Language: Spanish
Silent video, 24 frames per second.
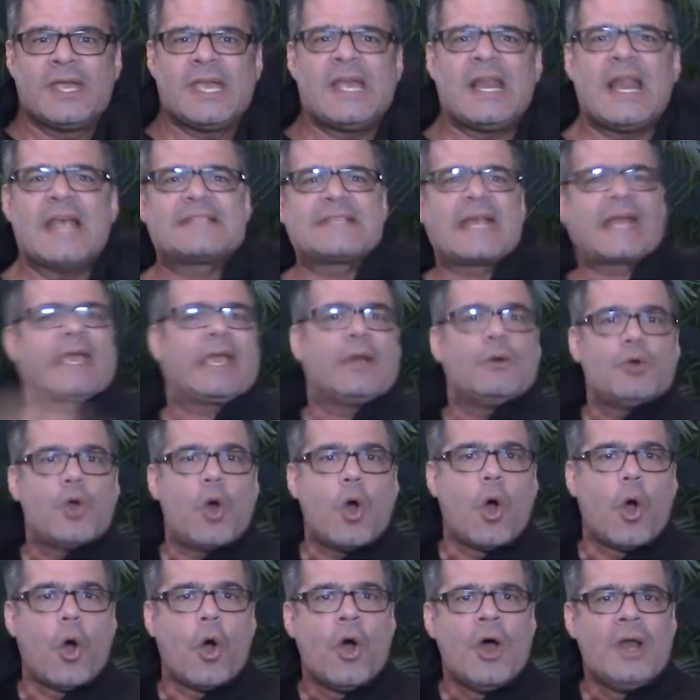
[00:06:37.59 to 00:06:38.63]
Y le saqué un
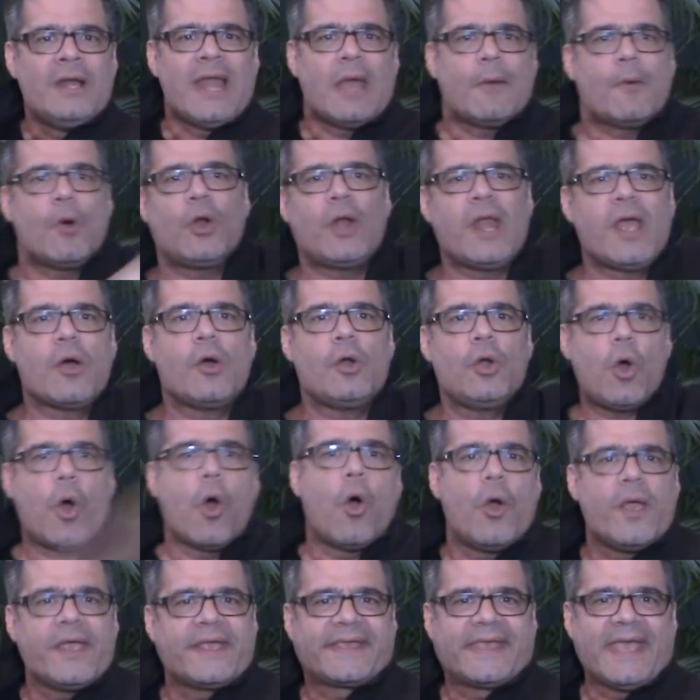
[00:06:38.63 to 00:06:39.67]
ojo, le voleo el
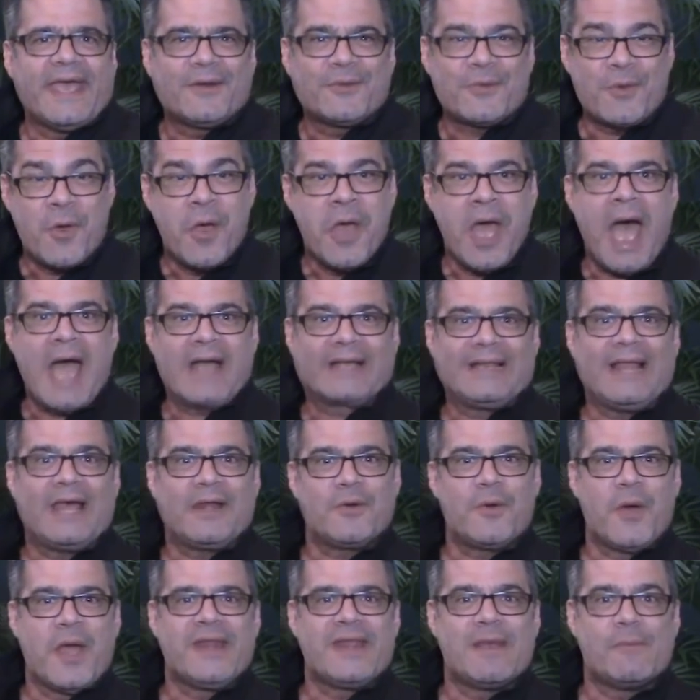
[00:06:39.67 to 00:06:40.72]
ojo izquierdo
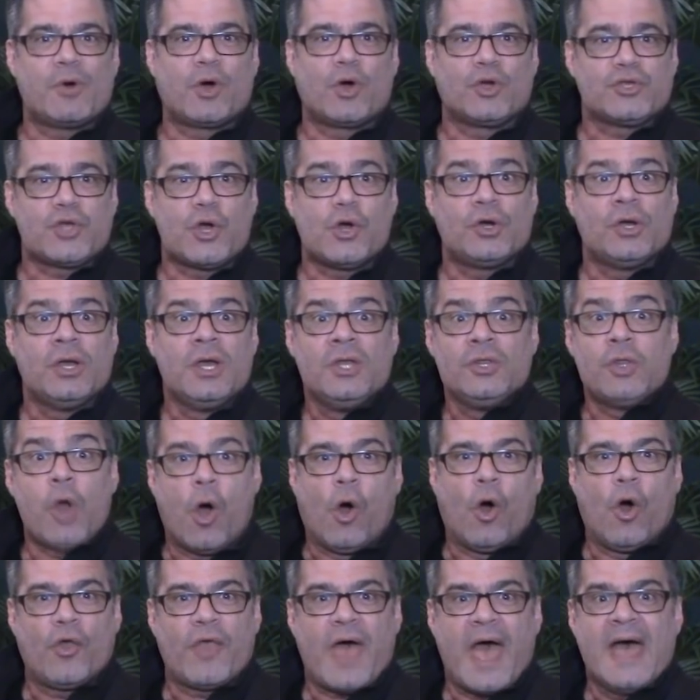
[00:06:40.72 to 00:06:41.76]
aclaró Mogollón. ¡No
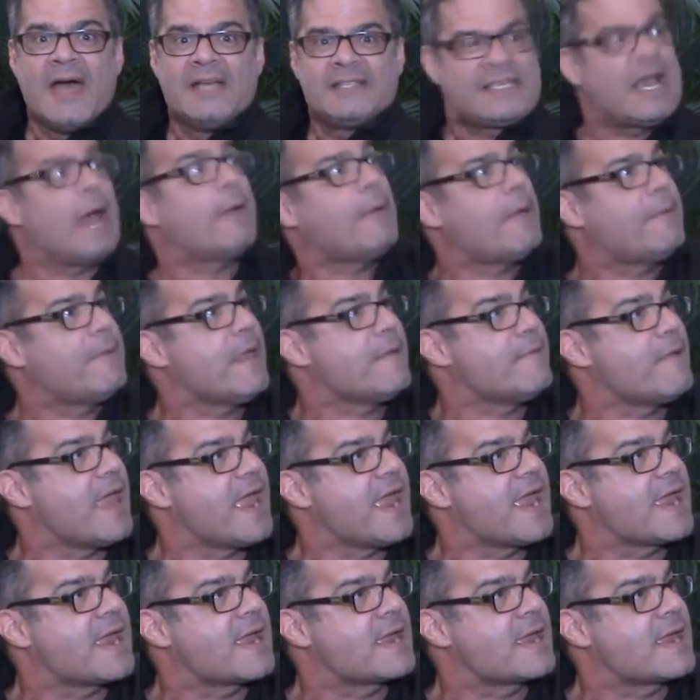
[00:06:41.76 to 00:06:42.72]
joda! ¡Chávez vive!